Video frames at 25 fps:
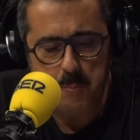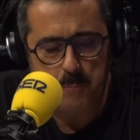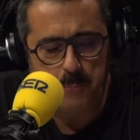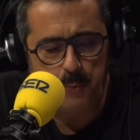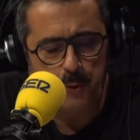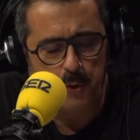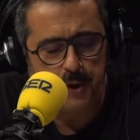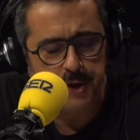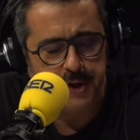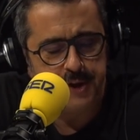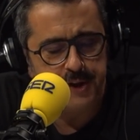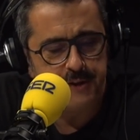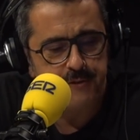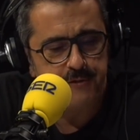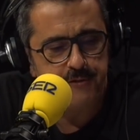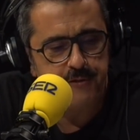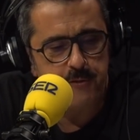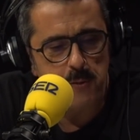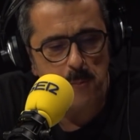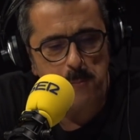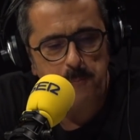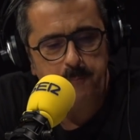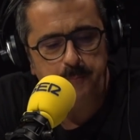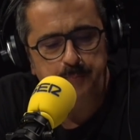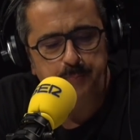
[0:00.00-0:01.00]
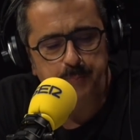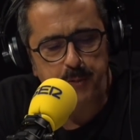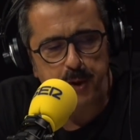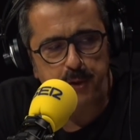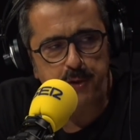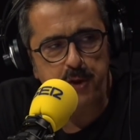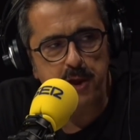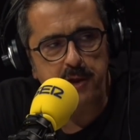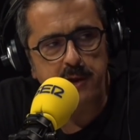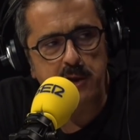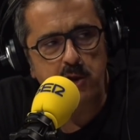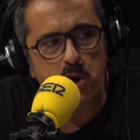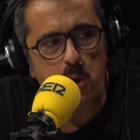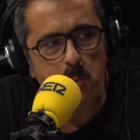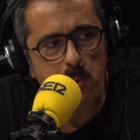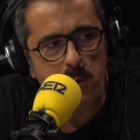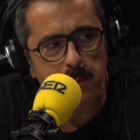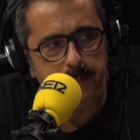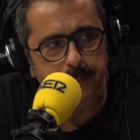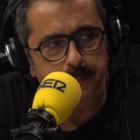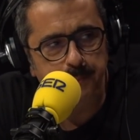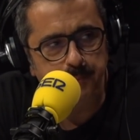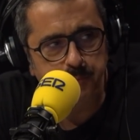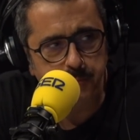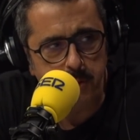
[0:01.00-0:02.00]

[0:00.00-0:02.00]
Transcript: Pues, perdona que coma,